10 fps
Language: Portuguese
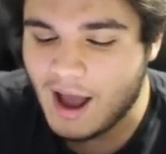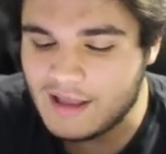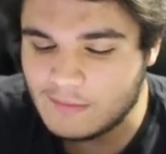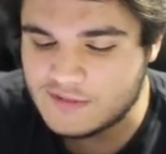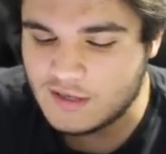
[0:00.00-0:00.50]

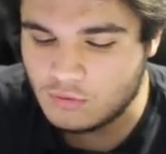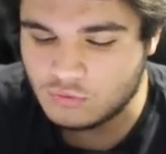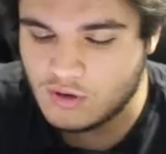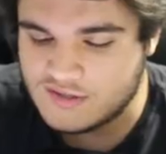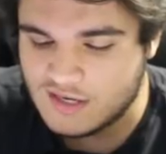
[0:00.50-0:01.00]
Aí temos aí 1,
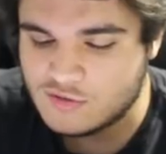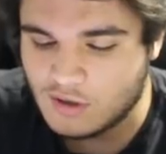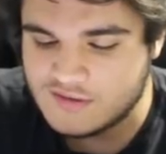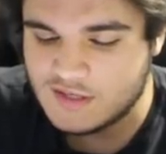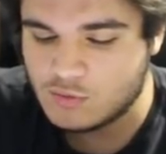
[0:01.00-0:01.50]
2, 3,
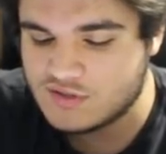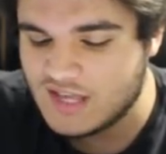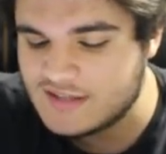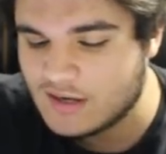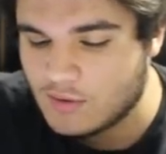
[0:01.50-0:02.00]
4, 5,
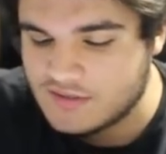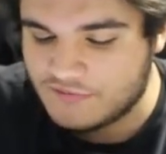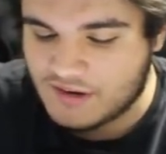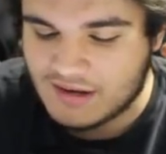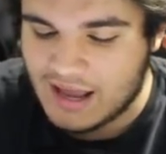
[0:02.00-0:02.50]
6 dragões
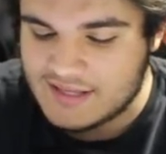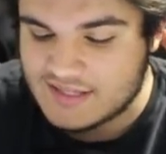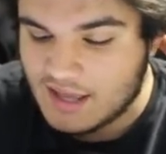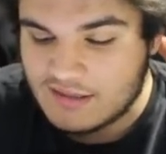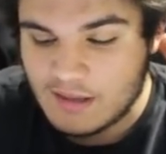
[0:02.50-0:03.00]

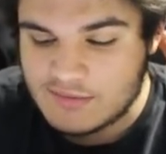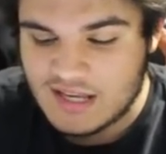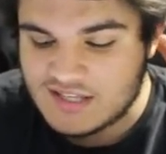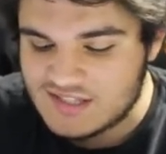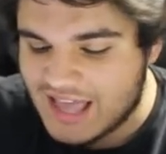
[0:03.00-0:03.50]
infernais. Temos
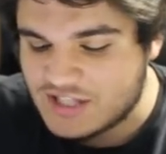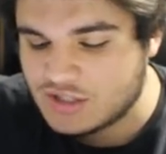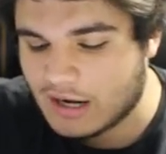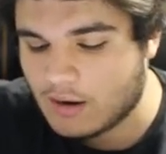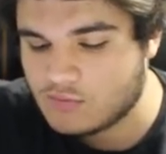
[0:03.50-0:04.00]
aí 7
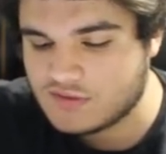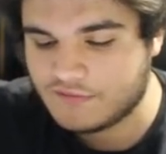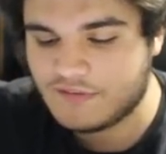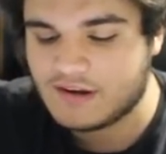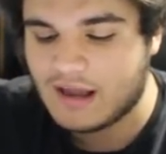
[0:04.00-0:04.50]
dragões
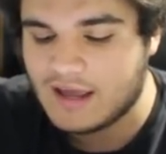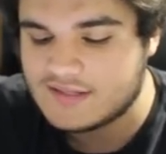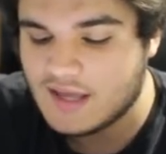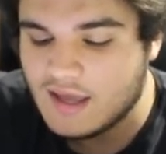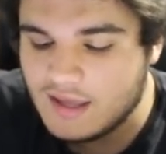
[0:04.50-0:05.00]
infernais.